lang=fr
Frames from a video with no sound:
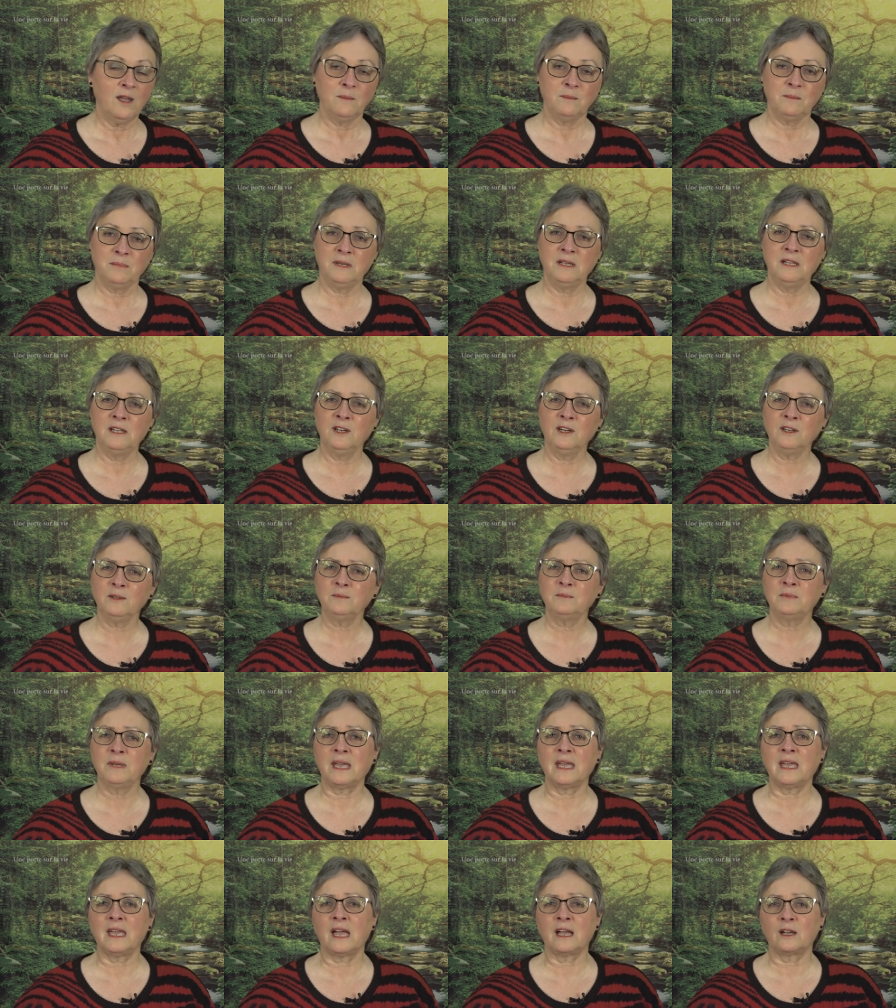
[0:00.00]
Puis là,
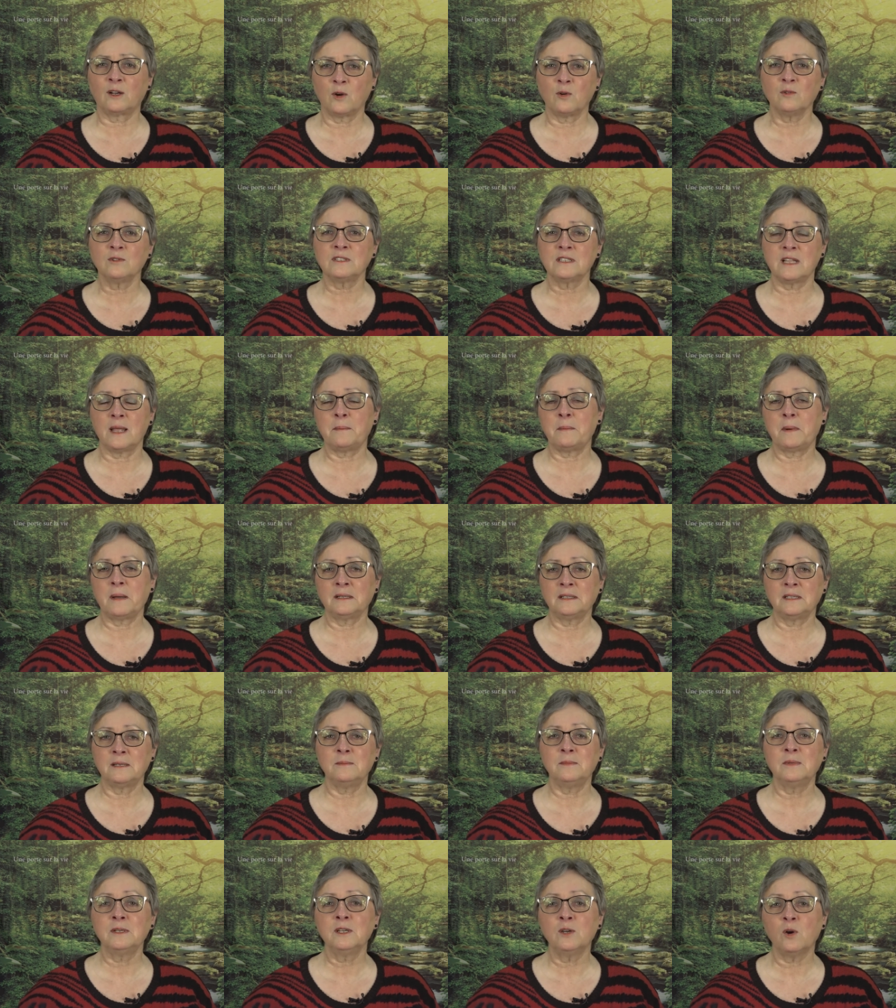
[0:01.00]
bien, à cause de la
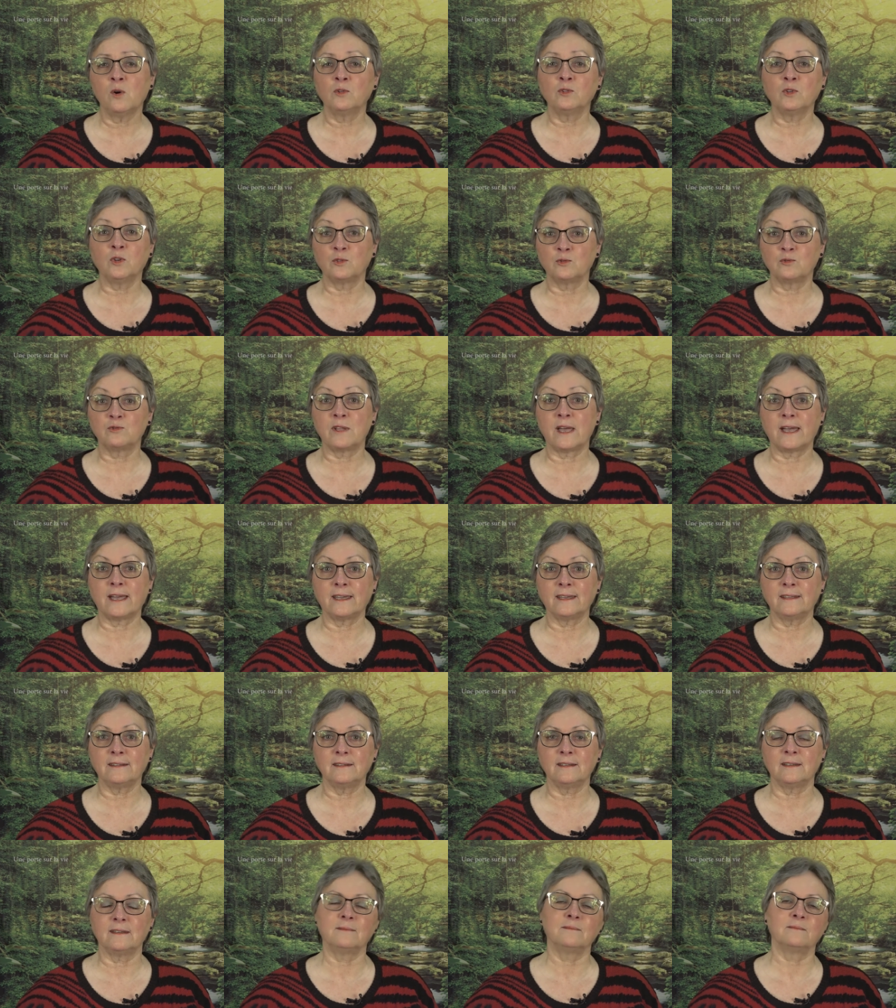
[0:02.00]
pandémie, on a tout
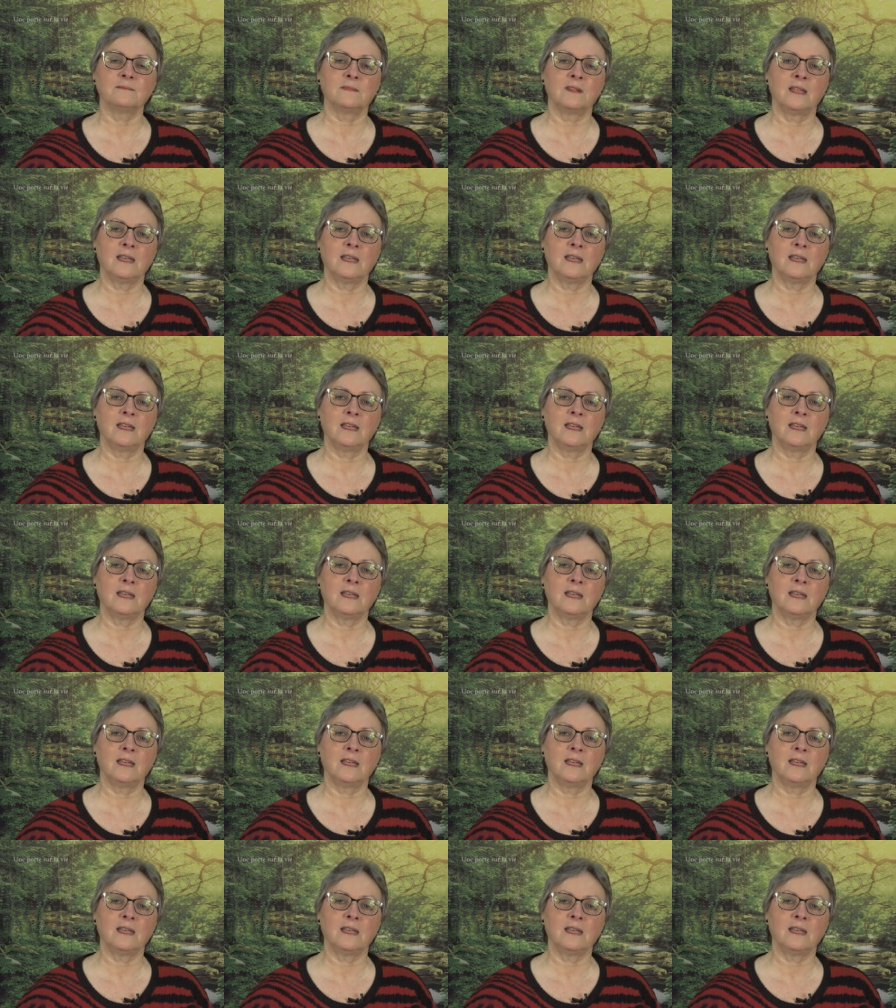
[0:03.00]
arrêté.